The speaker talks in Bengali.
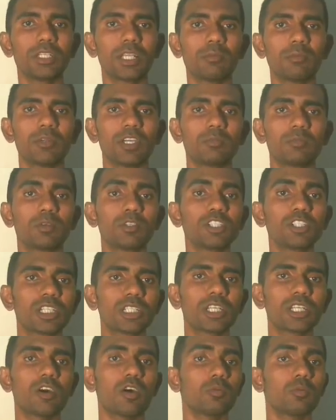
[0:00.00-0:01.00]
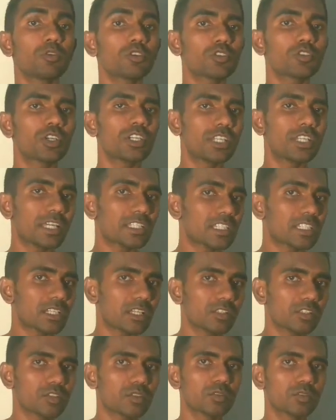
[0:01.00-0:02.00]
সেটা অবশ্যই ন্যাচারাল সোর্স থেকে